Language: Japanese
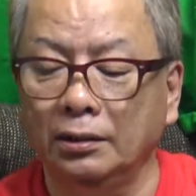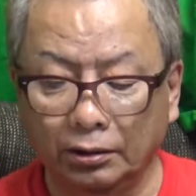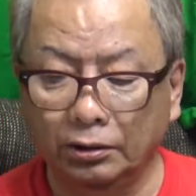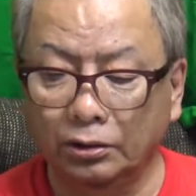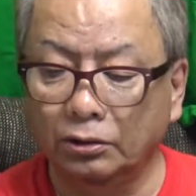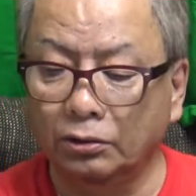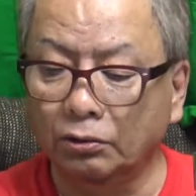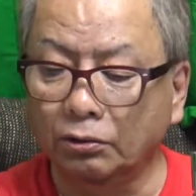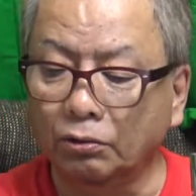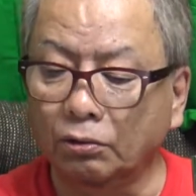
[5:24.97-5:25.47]

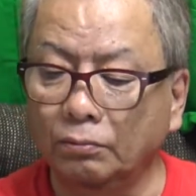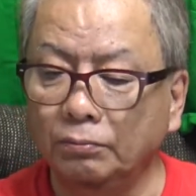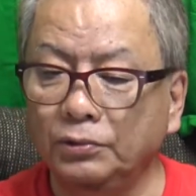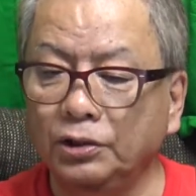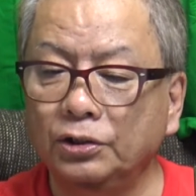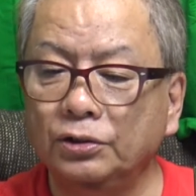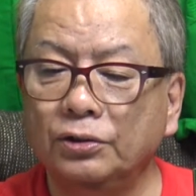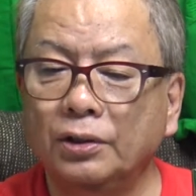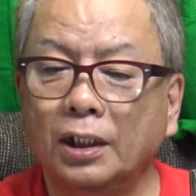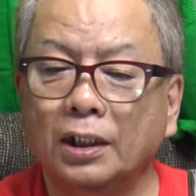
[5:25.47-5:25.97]
ちょっとこう
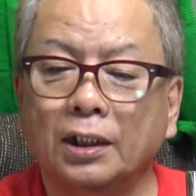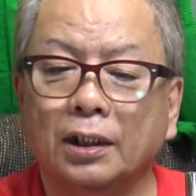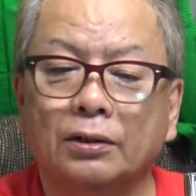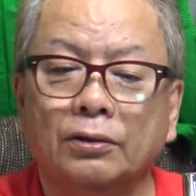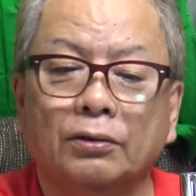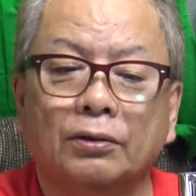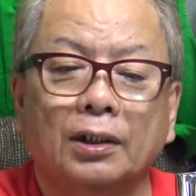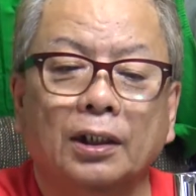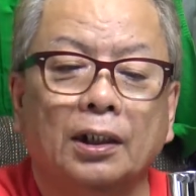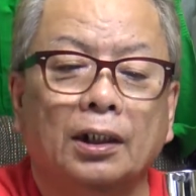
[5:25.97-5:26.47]
水垢
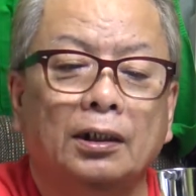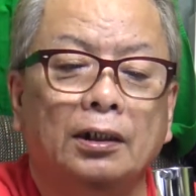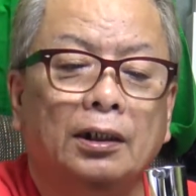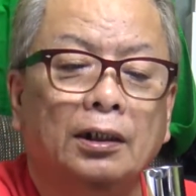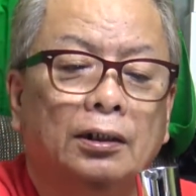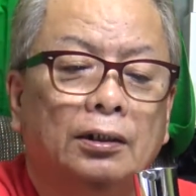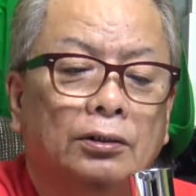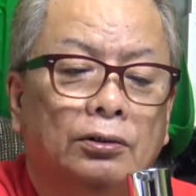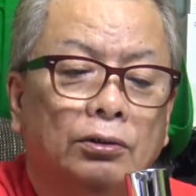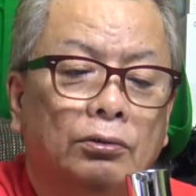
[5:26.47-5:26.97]
とかが
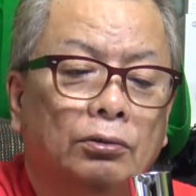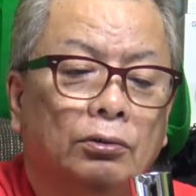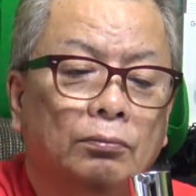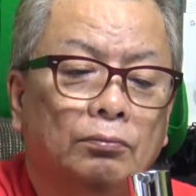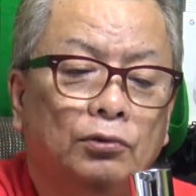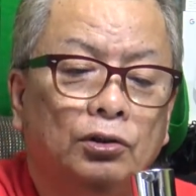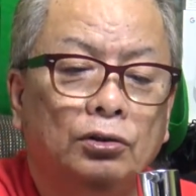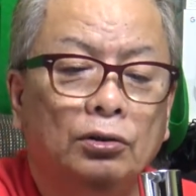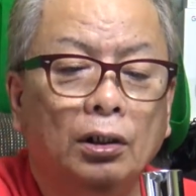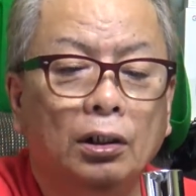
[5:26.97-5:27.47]
ねちょっと
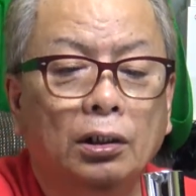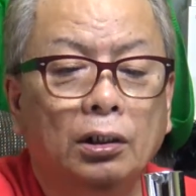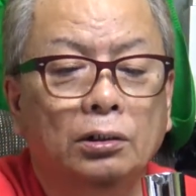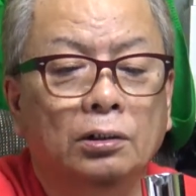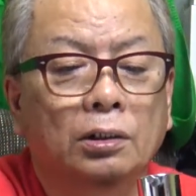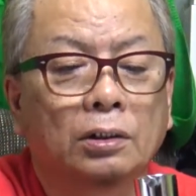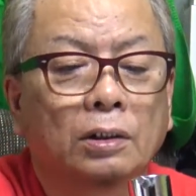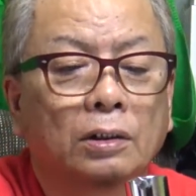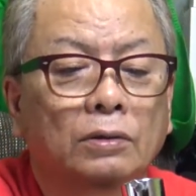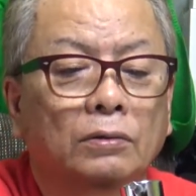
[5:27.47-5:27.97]
水垢
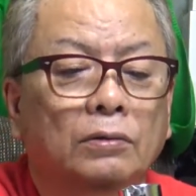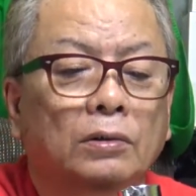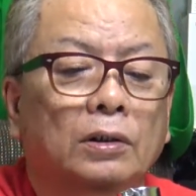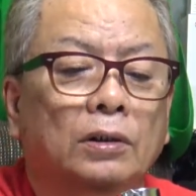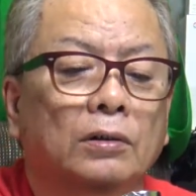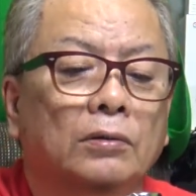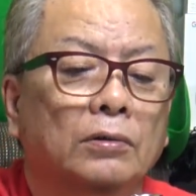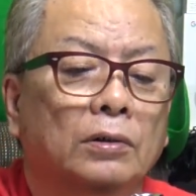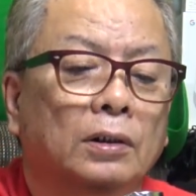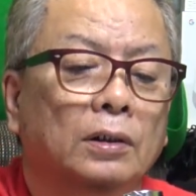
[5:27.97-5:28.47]
じゃないのか
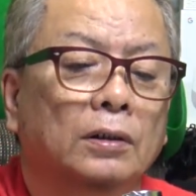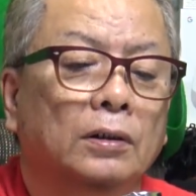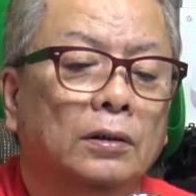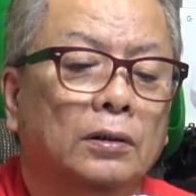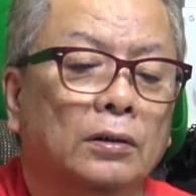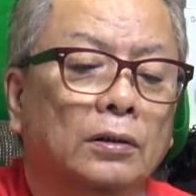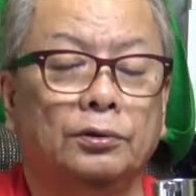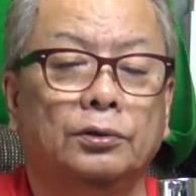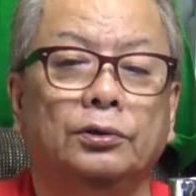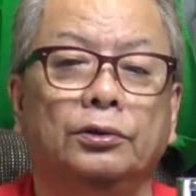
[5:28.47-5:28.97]
なこれ
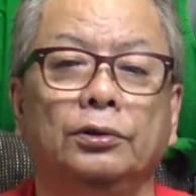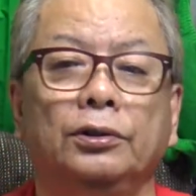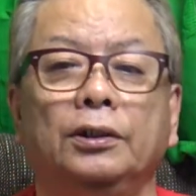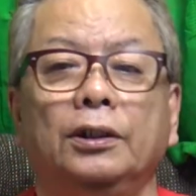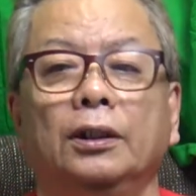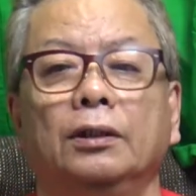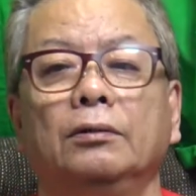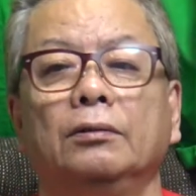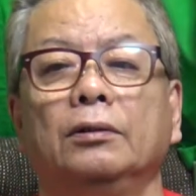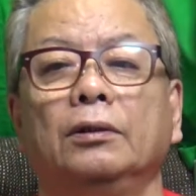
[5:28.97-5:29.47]
つい
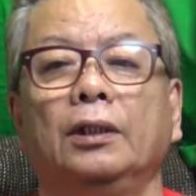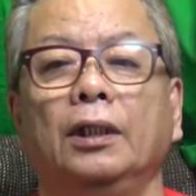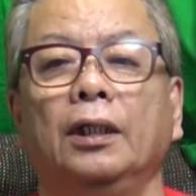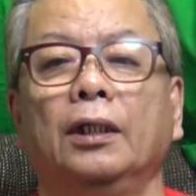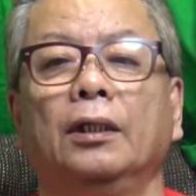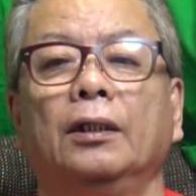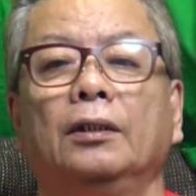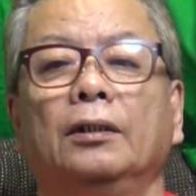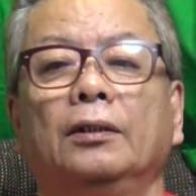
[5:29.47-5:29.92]
てるんで